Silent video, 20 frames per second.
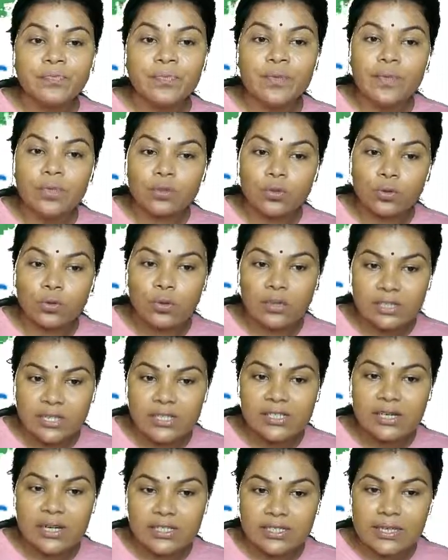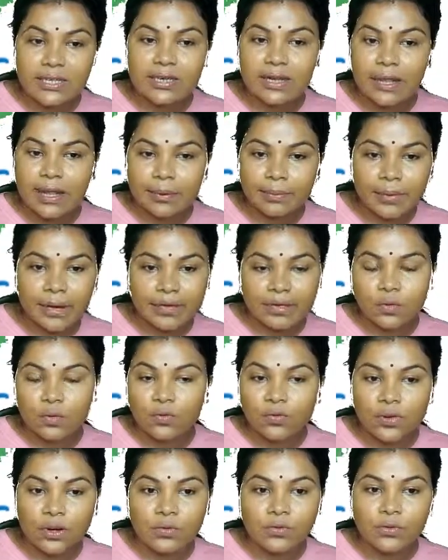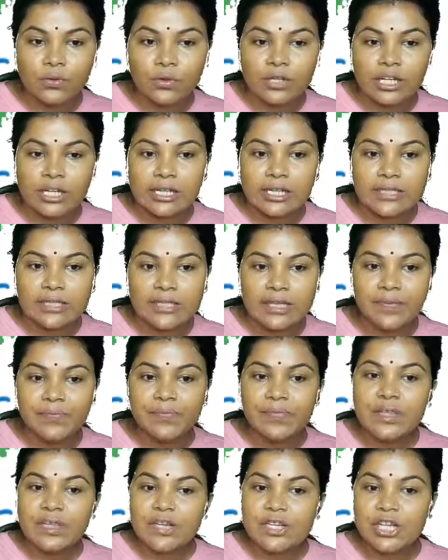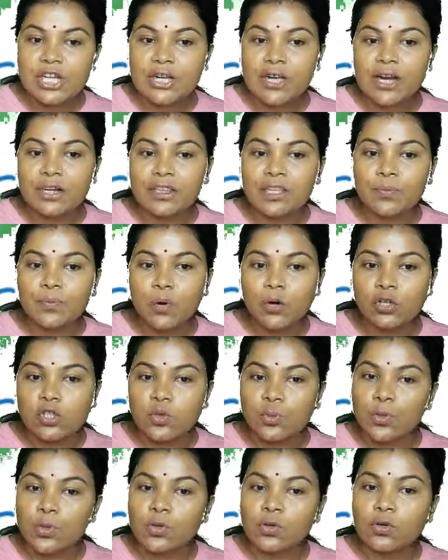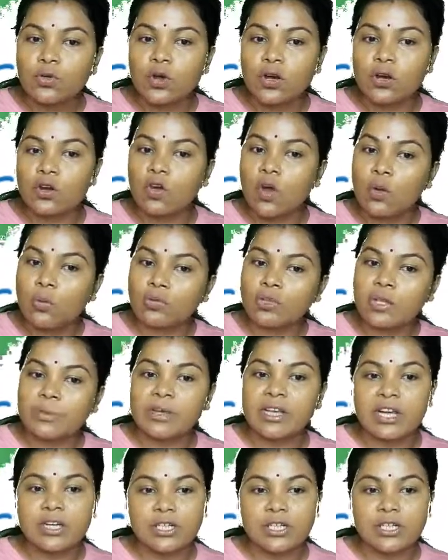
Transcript: তো জাস্ট আজকের একটা ওভারভিউ নিয়ে নিচ্ছি শিক্ষার্থীর পর্যবেক্ষণ করার ক্ষমতা বিকাশের